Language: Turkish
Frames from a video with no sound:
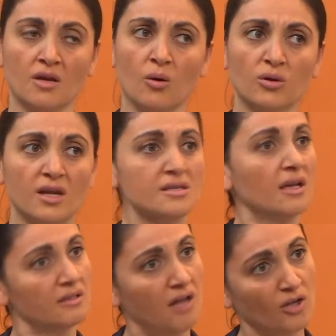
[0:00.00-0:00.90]
Oraya
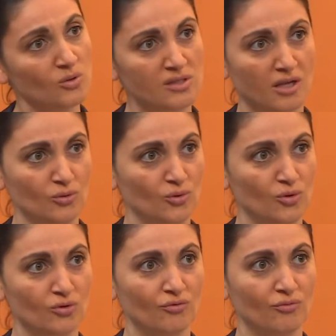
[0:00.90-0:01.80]
sanki daha güzel
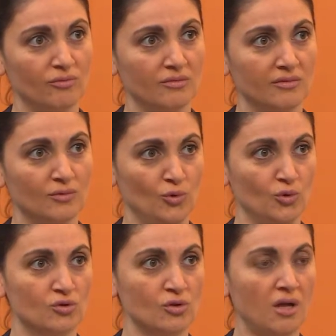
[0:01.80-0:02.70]
duruyordu
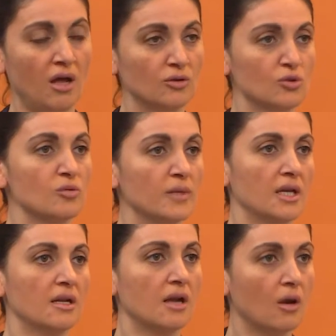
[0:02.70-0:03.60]
diyorsun. Al diyorsun bir
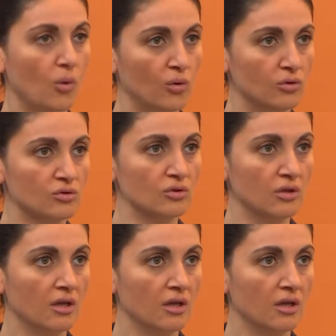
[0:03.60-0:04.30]
kenara koyuyorsun.